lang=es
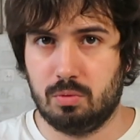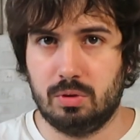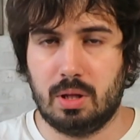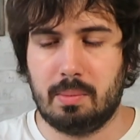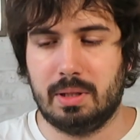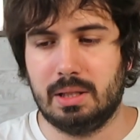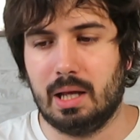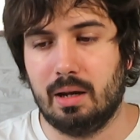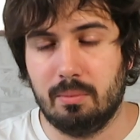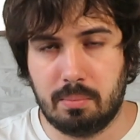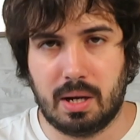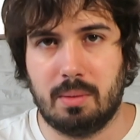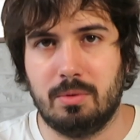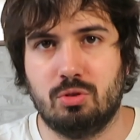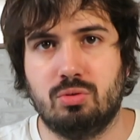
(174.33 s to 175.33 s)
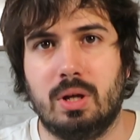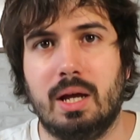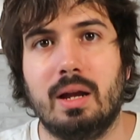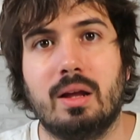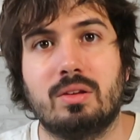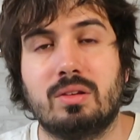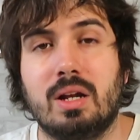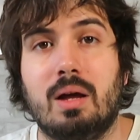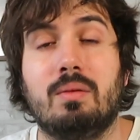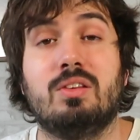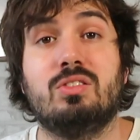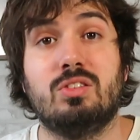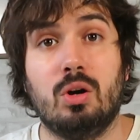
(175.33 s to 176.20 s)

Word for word: Fundamental, para mí es una de las claves.